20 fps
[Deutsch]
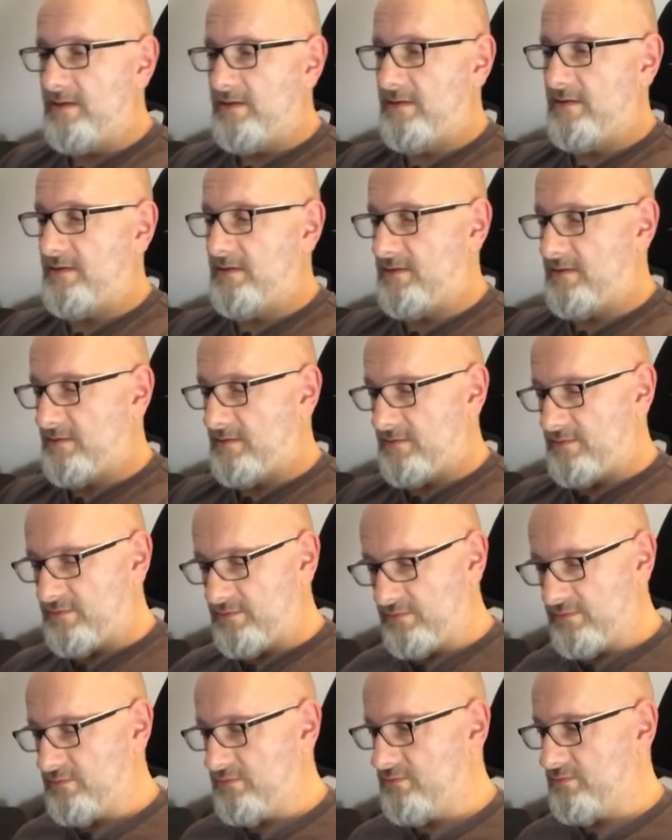Äh,
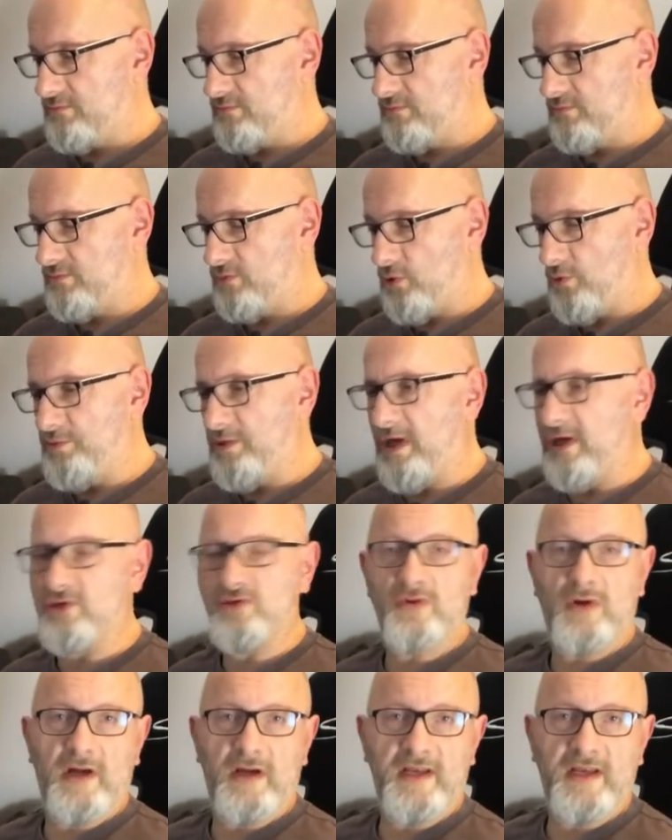Habe ja auch
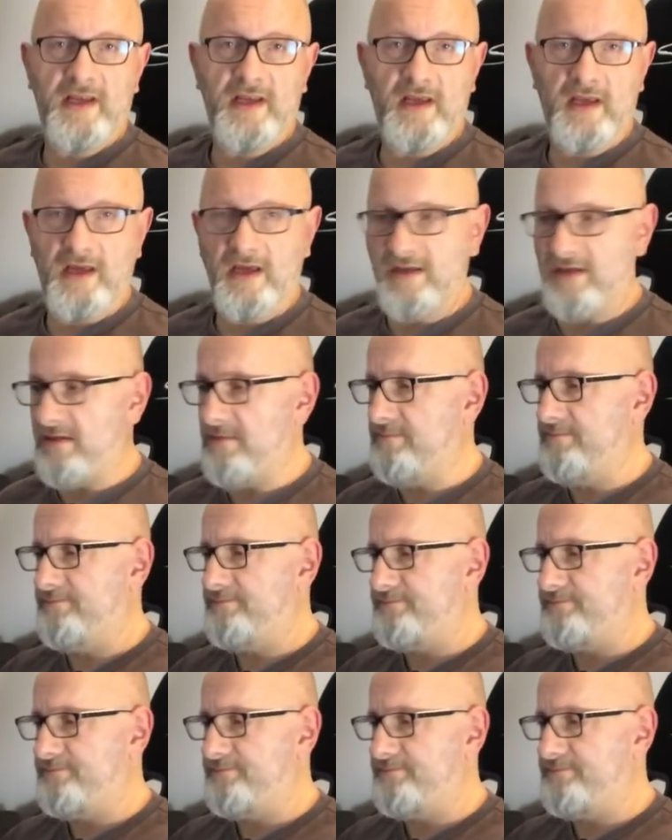schon einige Jährchen.